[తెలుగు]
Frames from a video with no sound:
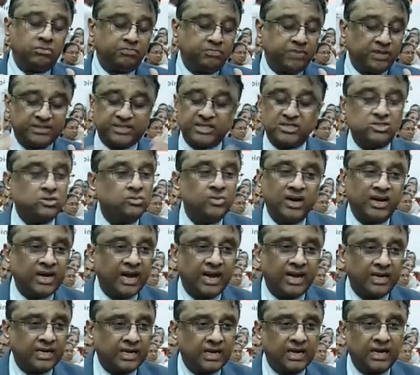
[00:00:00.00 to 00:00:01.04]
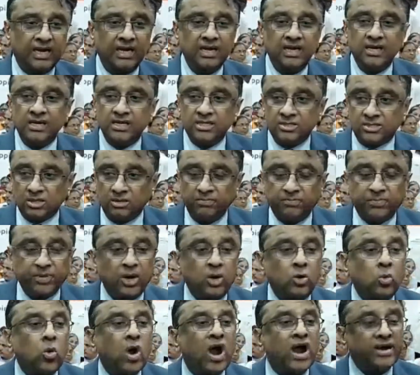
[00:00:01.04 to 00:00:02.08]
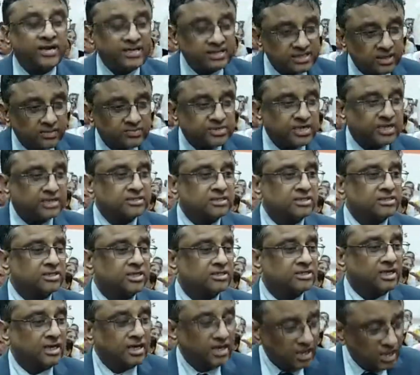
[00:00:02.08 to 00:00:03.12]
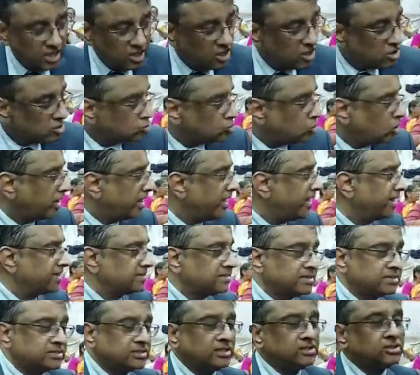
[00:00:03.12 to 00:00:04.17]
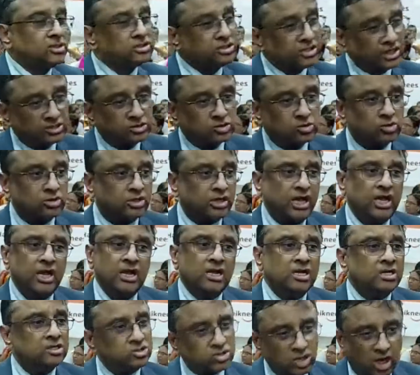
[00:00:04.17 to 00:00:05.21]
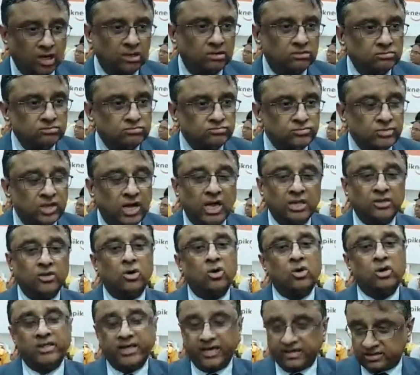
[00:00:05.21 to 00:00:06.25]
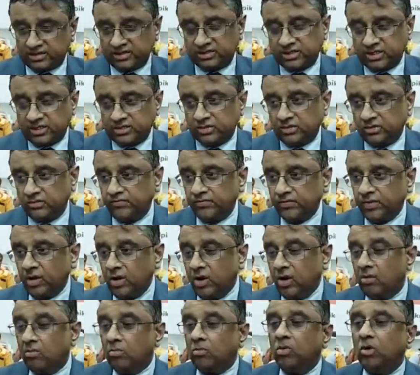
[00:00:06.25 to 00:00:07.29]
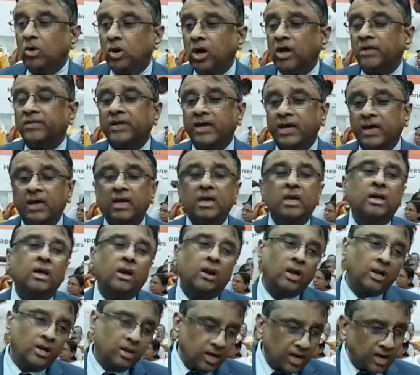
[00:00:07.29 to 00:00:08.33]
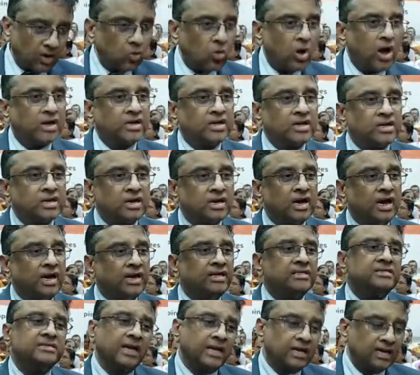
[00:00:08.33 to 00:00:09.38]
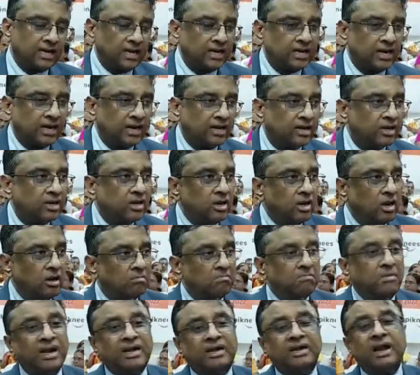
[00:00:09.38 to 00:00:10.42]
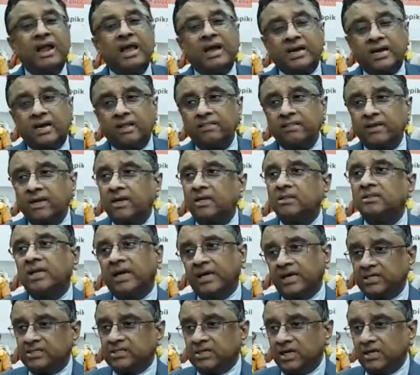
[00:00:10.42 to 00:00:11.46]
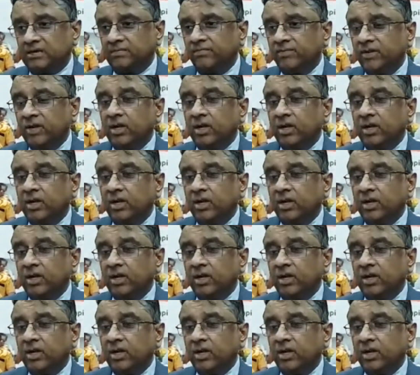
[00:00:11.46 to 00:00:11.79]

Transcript: పెద్ద జిమ్లకి వెళ్ళక్కర్లా సింపుల్ క్వాడ్రిసెప్స్ ఎక్సర్సైజ్ అని తోడ ఎక్సర్సైజులు చేసుకుంటే చాలు అది రెండోది ఎక్సర్సైజ్లు మూడోది రెగ్యులర్ వాకింగ్ కానీ సైక్లింగ్ కానీ మెట్లు ఎక్కడం దిగడం తగ్గించాలి